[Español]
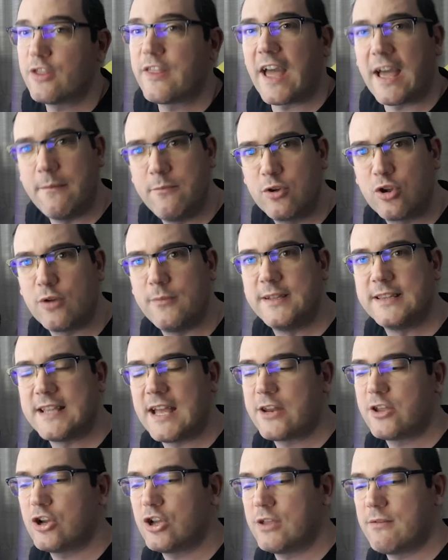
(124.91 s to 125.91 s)
Dejadme un
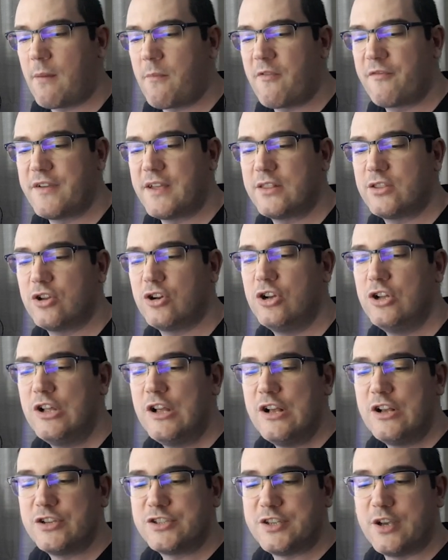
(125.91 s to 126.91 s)
comentario y vamos viendo
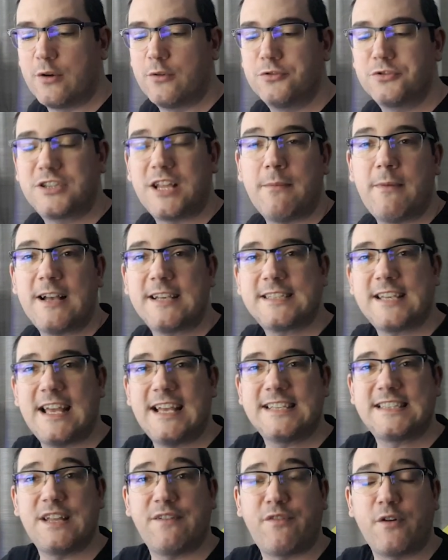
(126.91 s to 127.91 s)
si os gusta más
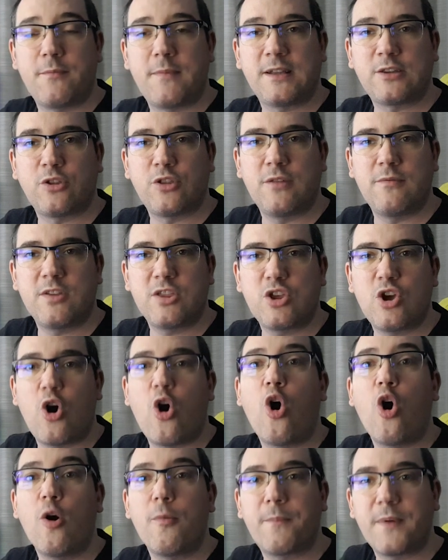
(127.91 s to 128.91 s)
este formato de vídeo
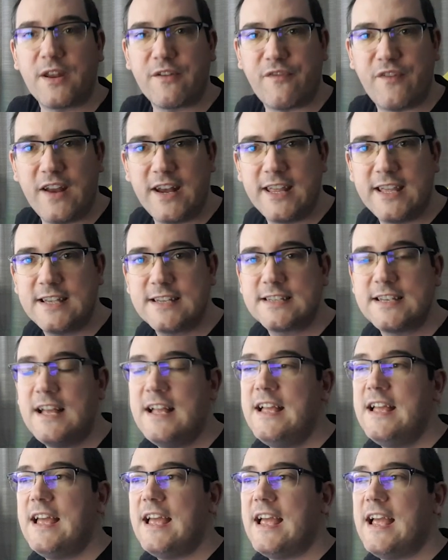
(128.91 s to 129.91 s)
o preferís
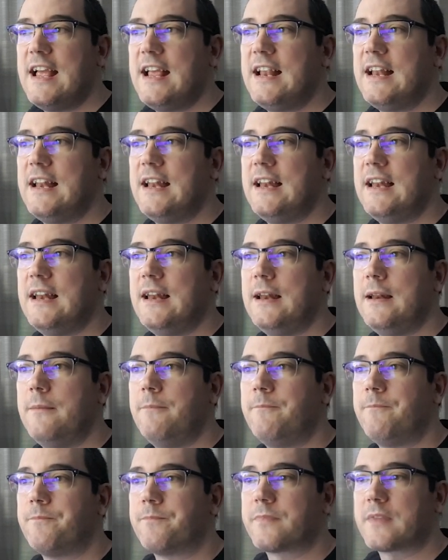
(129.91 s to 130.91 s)

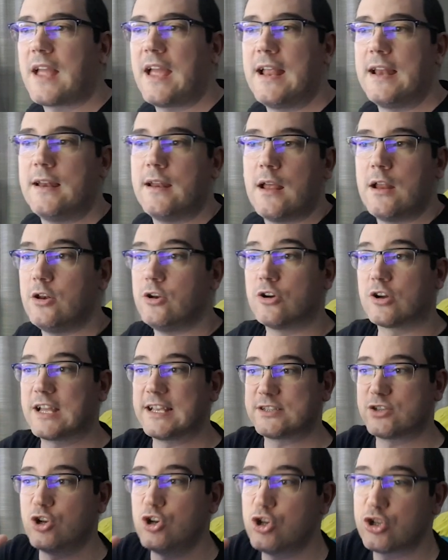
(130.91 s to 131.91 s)
lo que
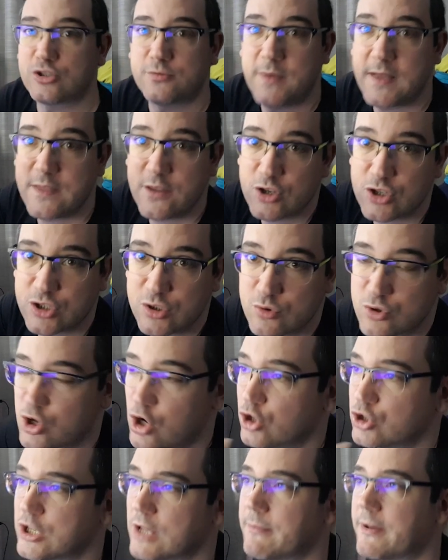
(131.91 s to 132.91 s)
son los vídeos de un
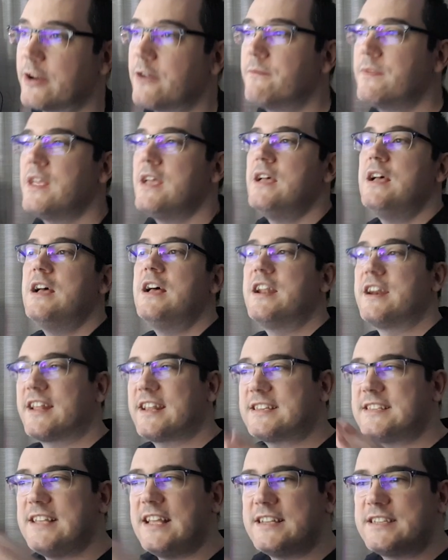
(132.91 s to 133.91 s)
solo tema, ¿no?
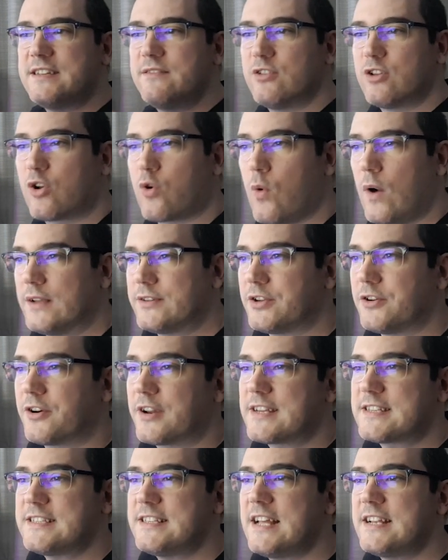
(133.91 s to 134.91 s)
Resident Evil 4.
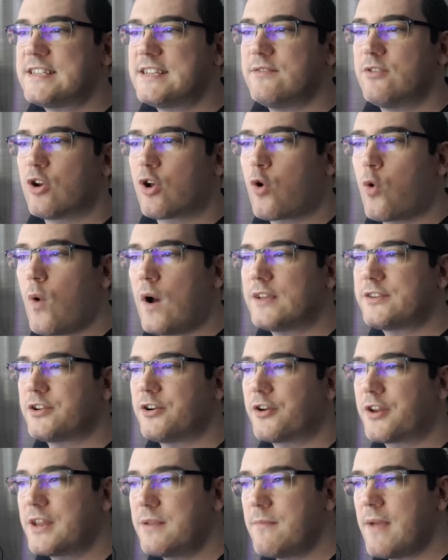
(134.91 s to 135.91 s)
Resident Evil
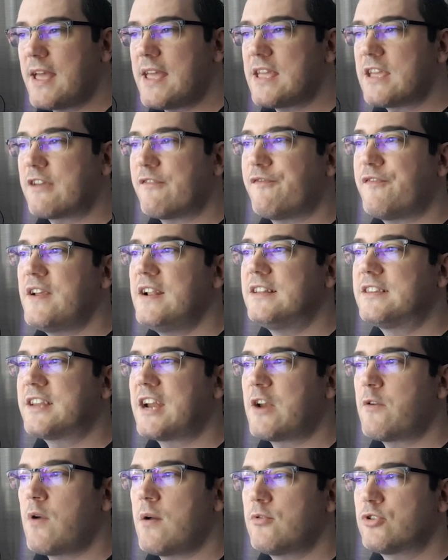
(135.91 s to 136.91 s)
4 Remake
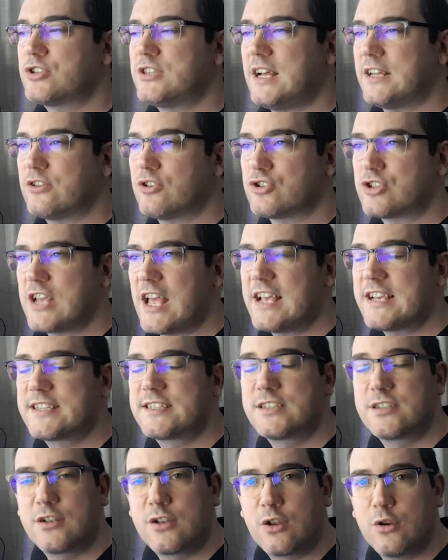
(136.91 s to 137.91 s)
filtra nuevos datos.
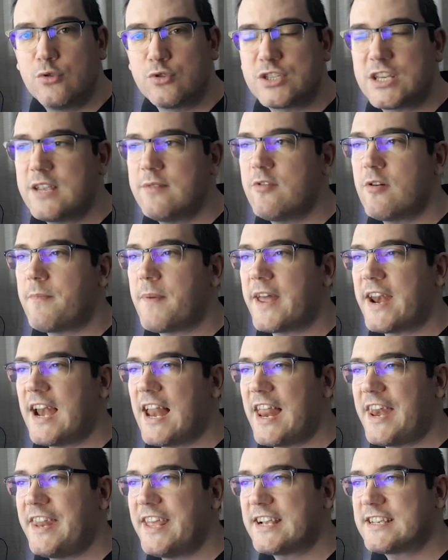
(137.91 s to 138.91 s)
Exclusivo para
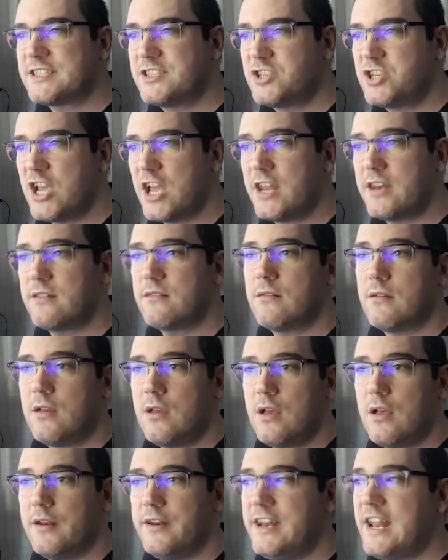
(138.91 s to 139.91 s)
la Next Gen.
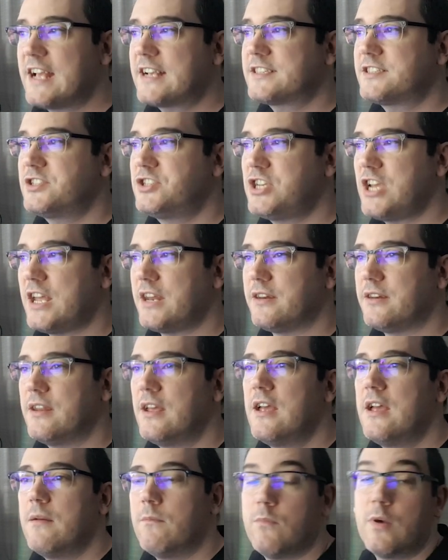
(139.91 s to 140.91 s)
Next Gen.
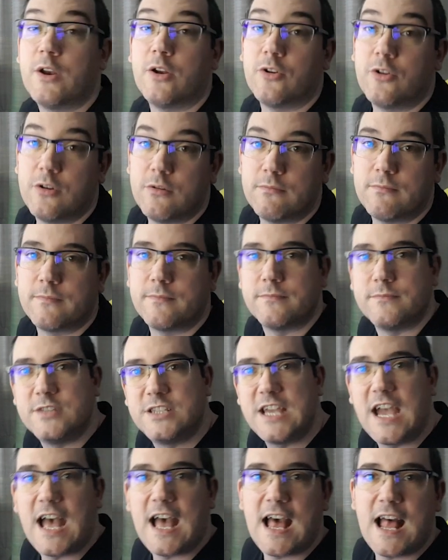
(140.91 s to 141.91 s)
Bueno,
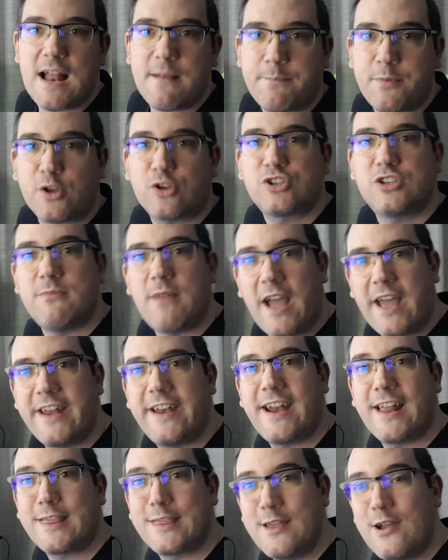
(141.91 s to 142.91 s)
ya próxima
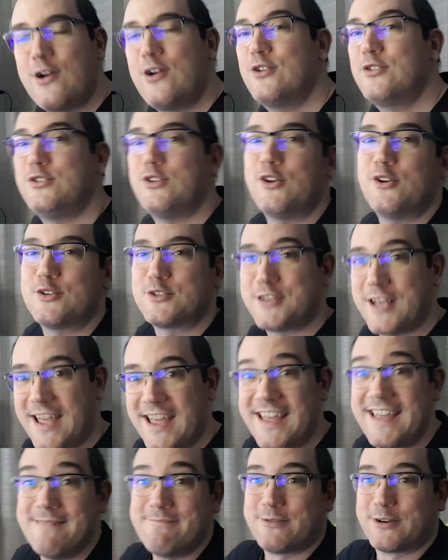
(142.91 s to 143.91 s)
generación, yo no
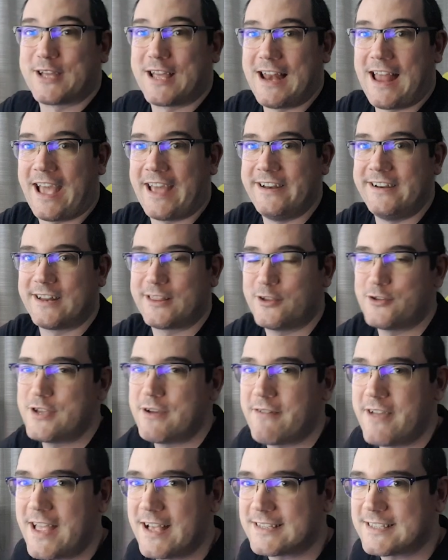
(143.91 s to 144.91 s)
sé, ¿eh? porque la generación
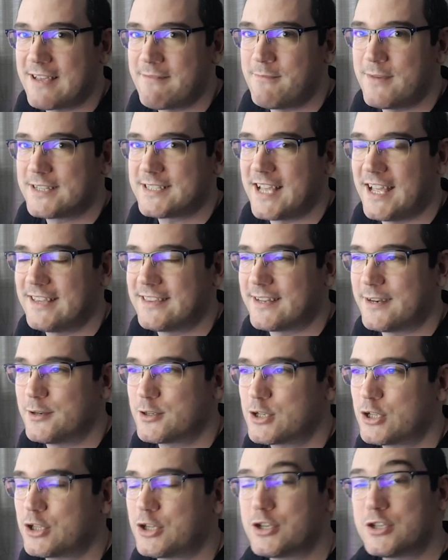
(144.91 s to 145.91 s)
lleva ya seis meses entre
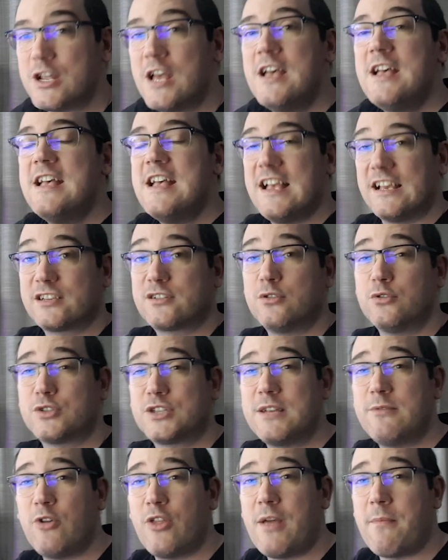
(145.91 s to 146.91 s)
nosotros.
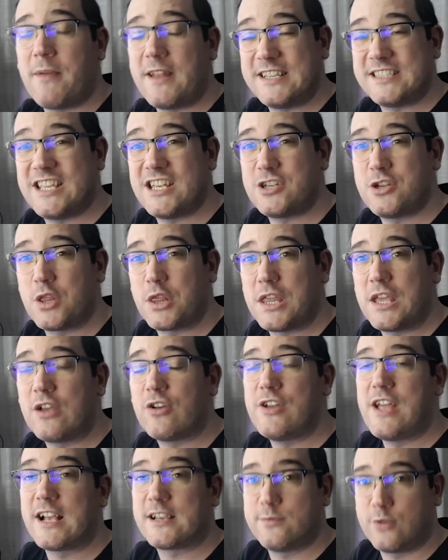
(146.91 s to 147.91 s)
Exclusivo de PlayStation
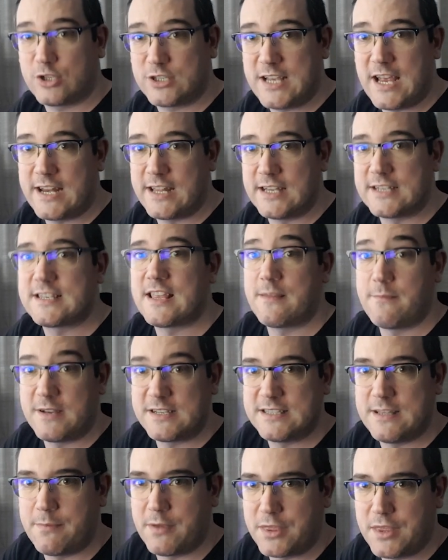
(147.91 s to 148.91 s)
5 y Xbox Series, además
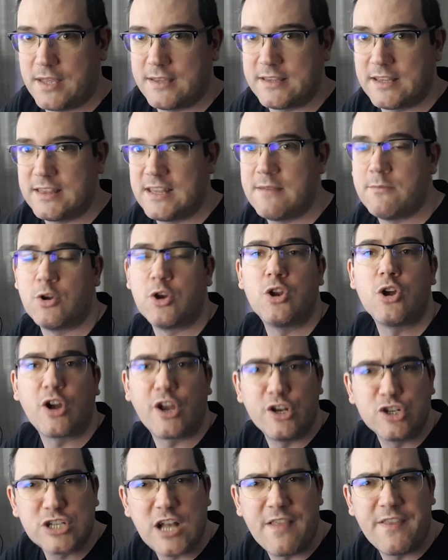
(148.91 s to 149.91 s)
de PC, entendemos, ¿no? Que
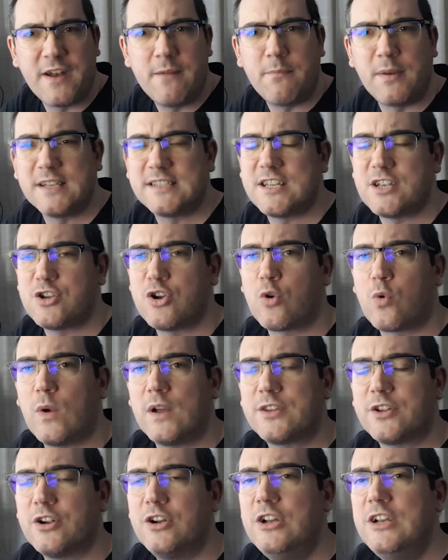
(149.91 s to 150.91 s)
no saldrá en PlayStation
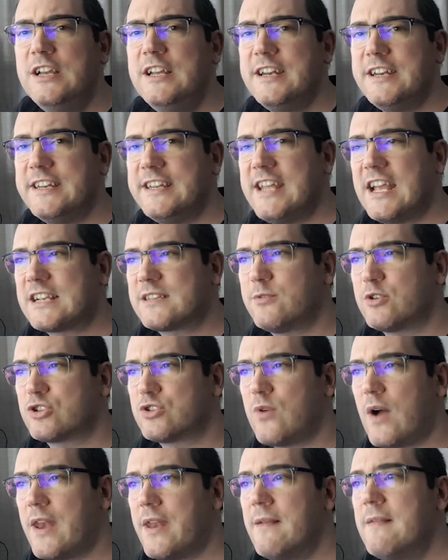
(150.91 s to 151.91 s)
4 ni Xbox
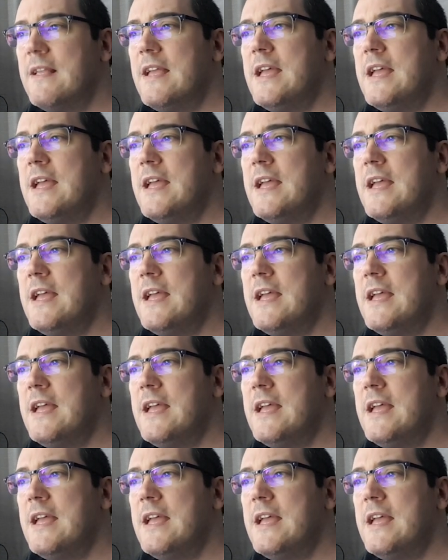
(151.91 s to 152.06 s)
One.